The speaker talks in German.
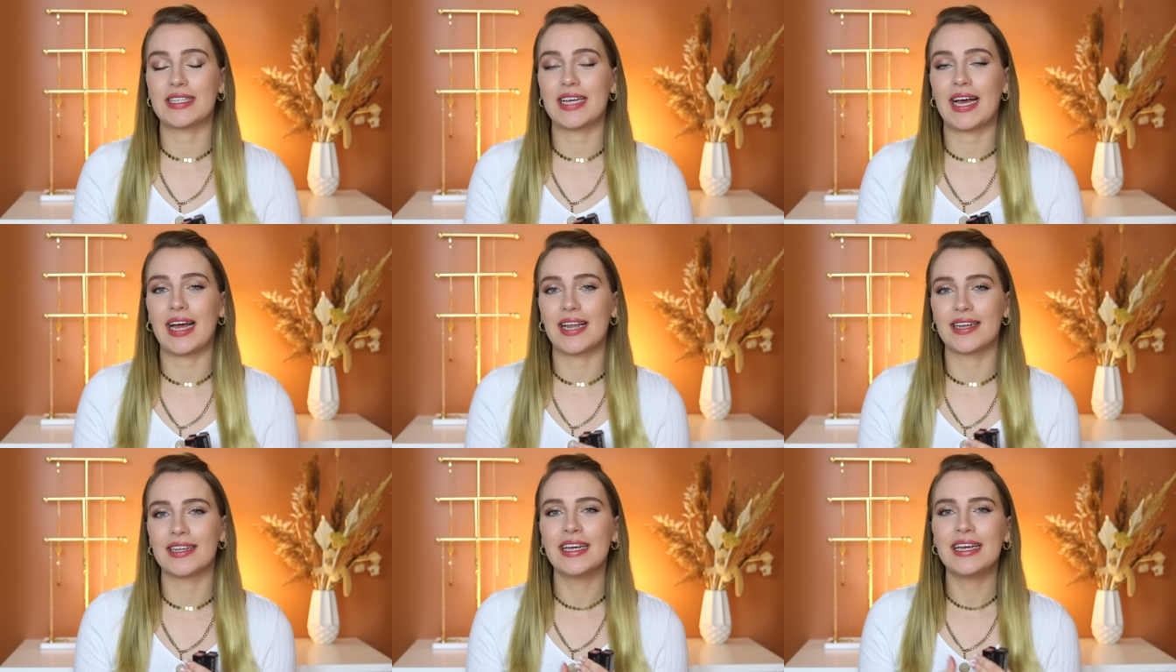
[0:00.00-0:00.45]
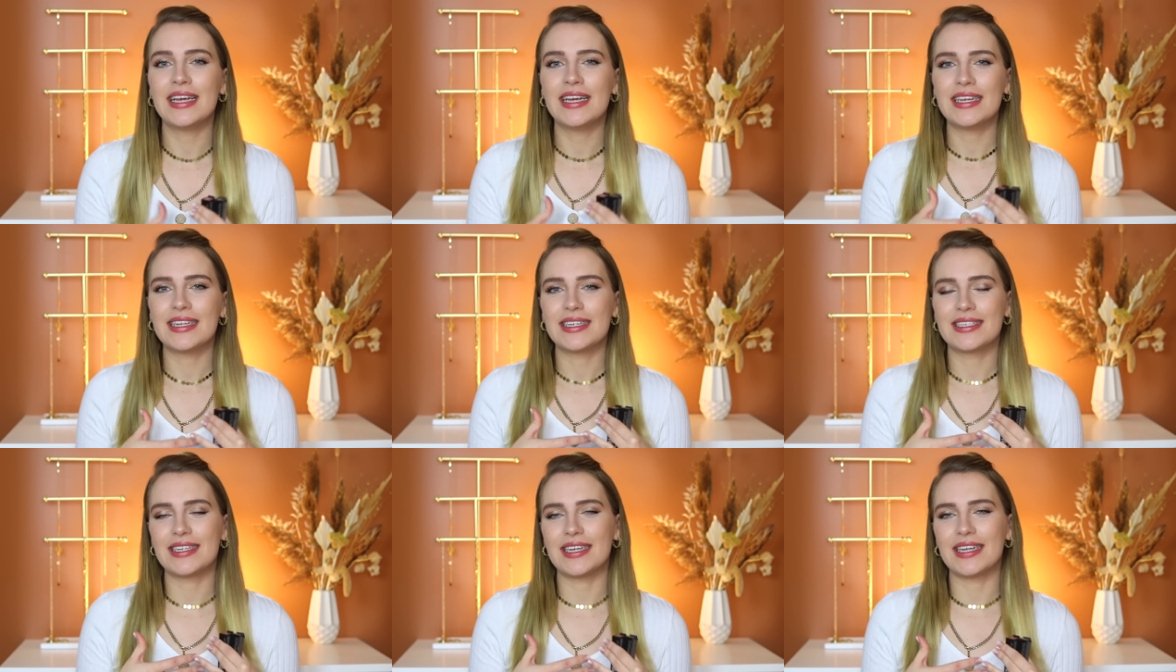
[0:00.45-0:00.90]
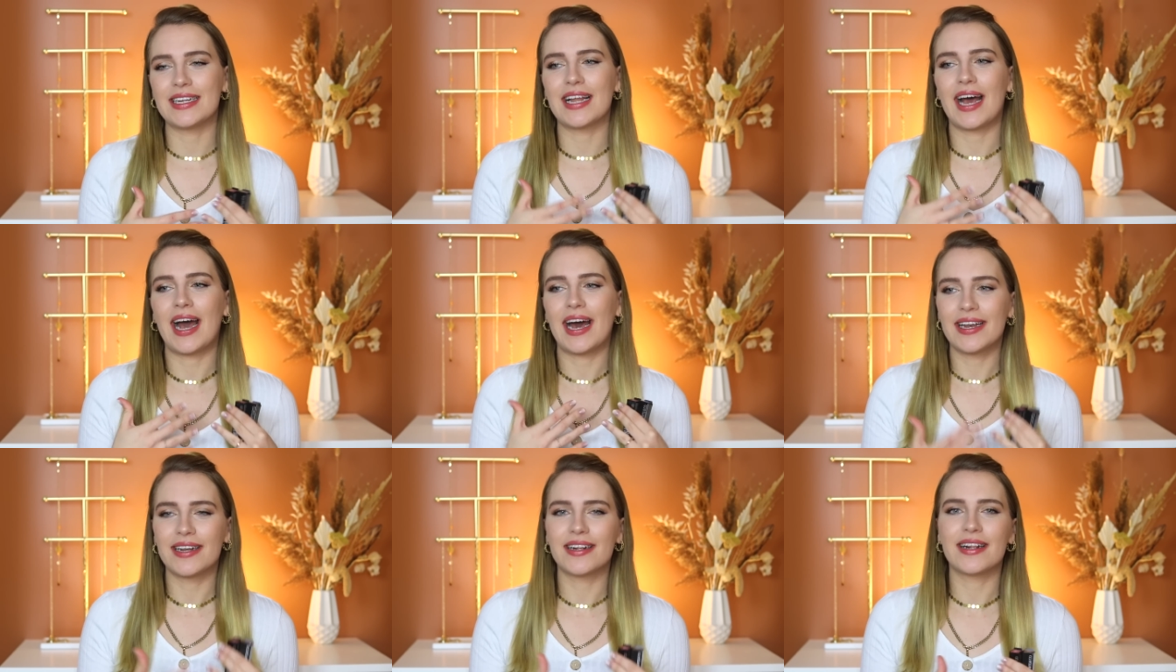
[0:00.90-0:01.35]
hat den
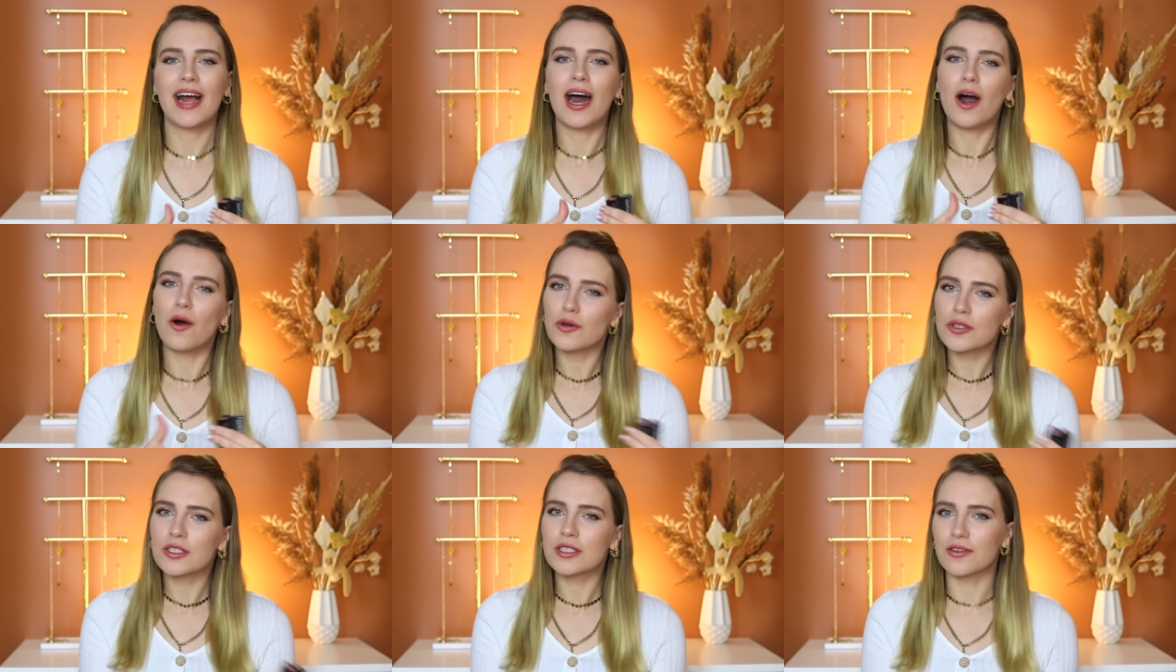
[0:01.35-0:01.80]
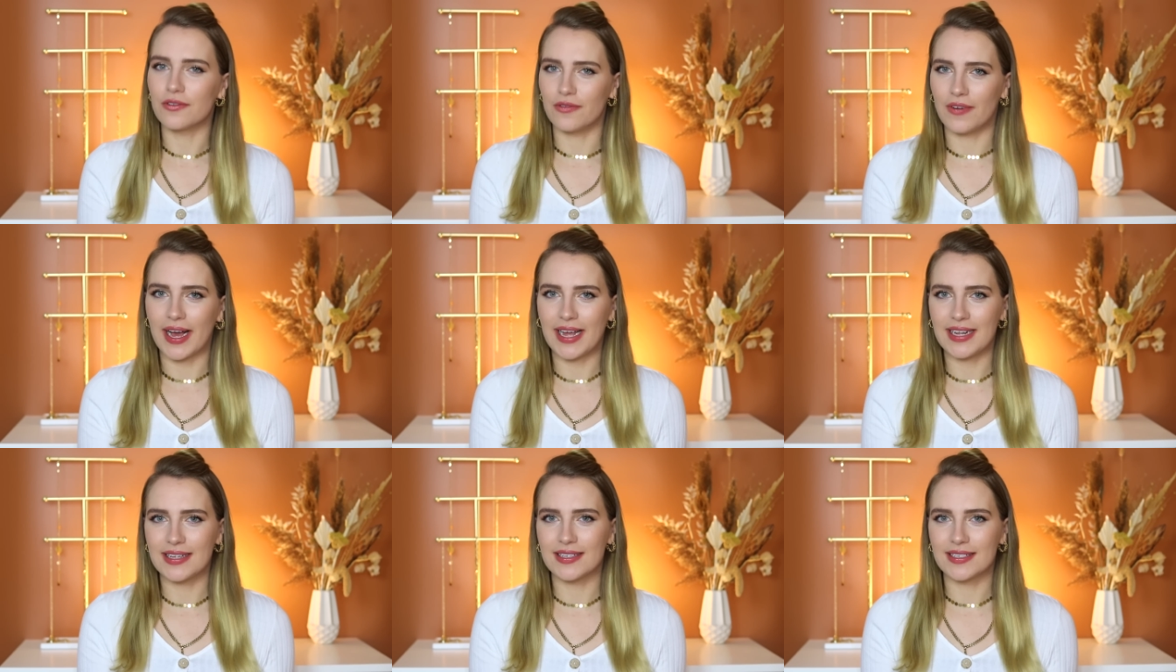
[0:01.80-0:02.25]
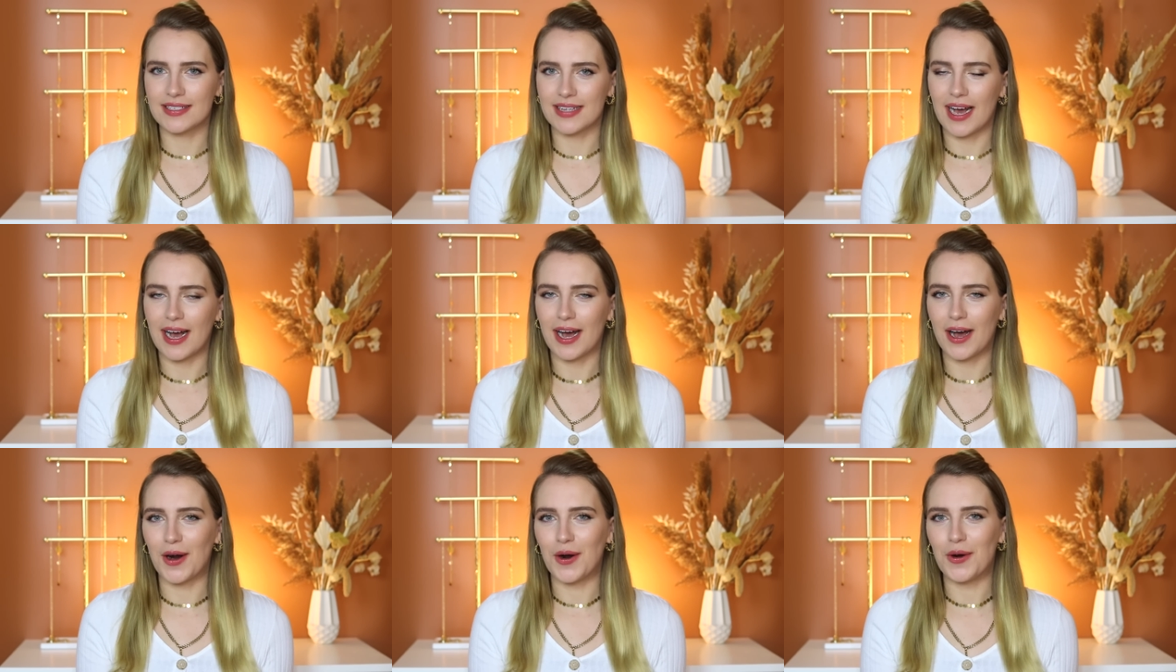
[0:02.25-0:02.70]
Handel ausgeweitet
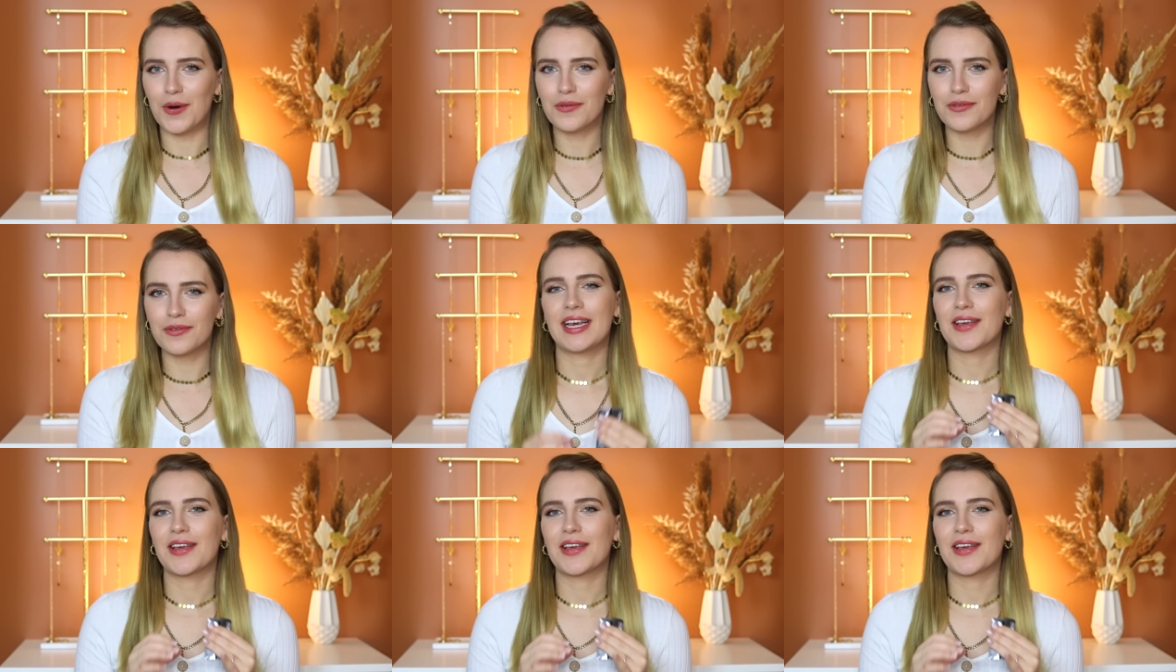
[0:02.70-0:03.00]
darauf.